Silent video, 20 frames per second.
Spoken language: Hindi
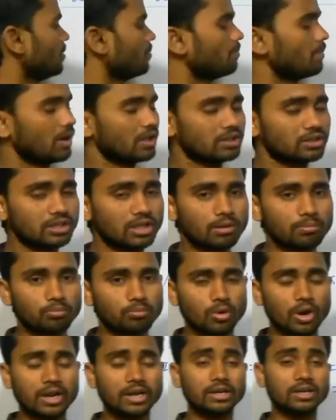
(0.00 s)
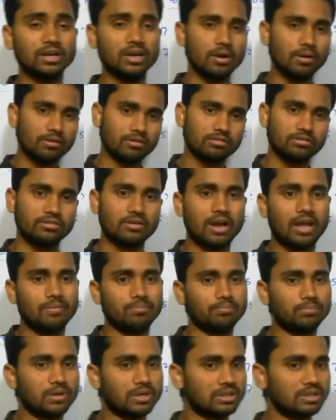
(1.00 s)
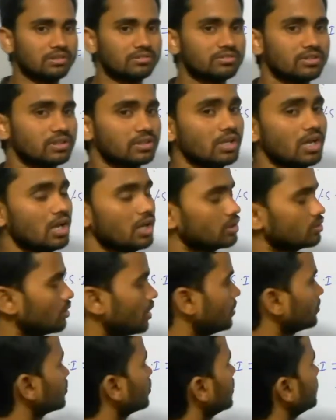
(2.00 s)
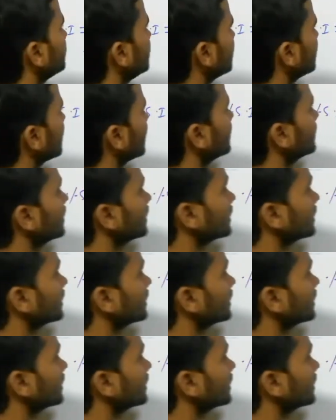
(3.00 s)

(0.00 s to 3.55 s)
बहत्तर पॉइंट फाइव प्रतिशत तो हमको अब निकालना